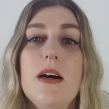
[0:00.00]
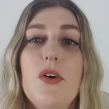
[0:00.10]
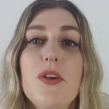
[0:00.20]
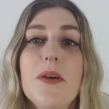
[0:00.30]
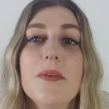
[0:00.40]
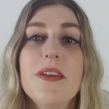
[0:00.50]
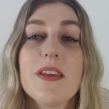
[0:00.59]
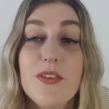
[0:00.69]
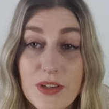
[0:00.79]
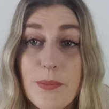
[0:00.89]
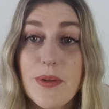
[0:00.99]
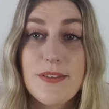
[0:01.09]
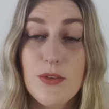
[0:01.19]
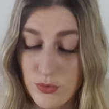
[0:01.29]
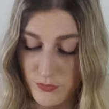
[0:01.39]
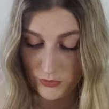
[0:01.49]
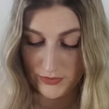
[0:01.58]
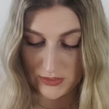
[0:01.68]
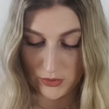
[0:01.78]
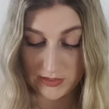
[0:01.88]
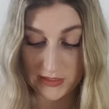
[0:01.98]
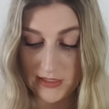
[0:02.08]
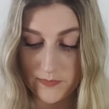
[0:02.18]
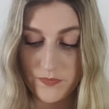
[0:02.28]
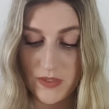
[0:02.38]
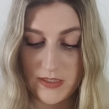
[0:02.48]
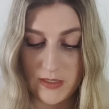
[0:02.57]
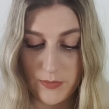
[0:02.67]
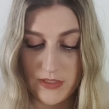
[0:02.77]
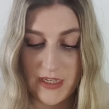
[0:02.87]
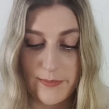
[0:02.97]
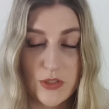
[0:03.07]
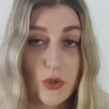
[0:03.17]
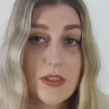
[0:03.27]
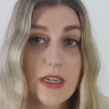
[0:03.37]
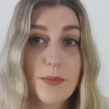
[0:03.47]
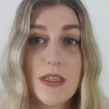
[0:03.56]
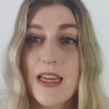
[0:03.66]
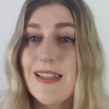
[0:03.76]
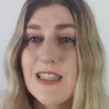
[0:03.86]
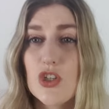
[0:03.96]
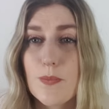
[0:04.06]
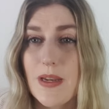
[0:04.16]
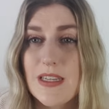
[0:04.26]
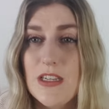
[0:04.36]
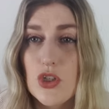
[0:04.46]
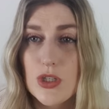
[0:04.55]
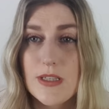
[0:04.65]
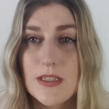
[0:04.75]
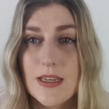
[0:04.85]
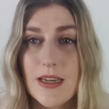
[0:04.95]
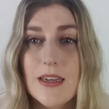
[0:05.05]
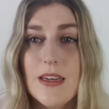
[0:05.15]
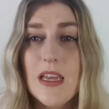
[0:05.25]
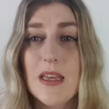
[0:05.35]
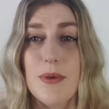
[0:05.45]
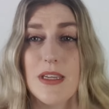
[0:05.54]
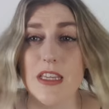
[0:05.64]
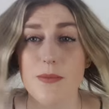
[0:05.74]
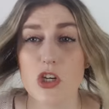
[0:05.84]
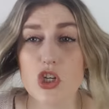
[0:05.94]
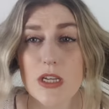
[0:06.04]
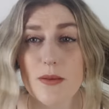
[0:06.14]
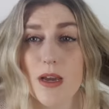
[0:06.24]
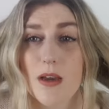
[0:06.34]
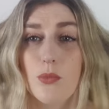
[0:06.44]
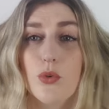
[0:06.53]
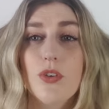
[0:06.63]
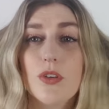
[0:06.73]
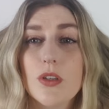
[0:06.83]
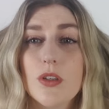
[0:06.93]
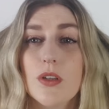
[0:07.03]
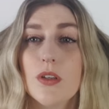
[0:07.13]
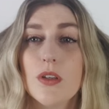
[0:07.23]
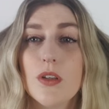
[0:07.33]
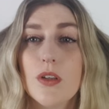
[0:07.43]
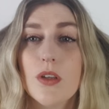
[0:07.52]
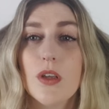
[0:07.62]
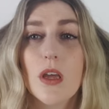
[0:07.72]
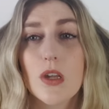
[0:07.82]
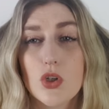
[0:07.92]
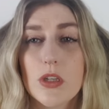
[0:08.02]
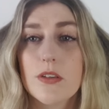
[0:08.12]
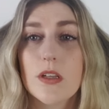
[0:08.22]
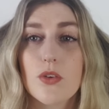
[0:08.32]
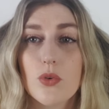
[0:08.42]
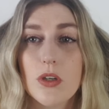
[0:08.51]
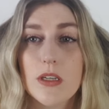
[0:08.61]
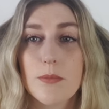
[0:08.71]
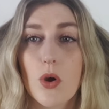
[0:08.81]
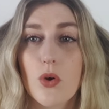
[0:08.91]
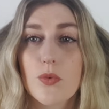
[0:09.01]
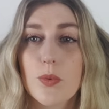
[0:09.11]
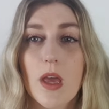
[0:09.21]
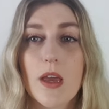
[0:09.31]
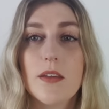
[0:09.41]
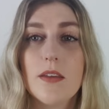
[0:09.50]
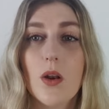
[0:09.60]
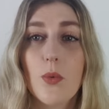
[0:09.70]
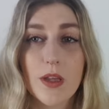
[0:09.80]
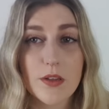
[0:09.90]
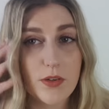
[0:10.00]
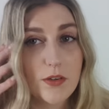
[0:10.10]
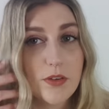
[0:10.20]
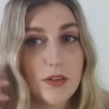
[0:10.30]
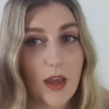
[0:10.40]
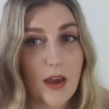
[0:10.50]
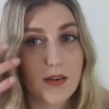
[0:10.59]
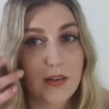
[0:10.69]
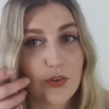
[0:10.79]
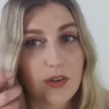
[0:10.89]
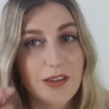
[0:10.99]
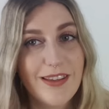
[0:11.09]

Und ich habe gedacht, ich will aber das YouTube-Video jetzt noch drehen, damit ich am Sonntag mich ganz entspannt hinchillen kann, mich nicht mehr schick machen muss. Schick ist halt so, liegt im Auge des Betrachters. Ich glaube, ganz viele finden die Haare nicht schick.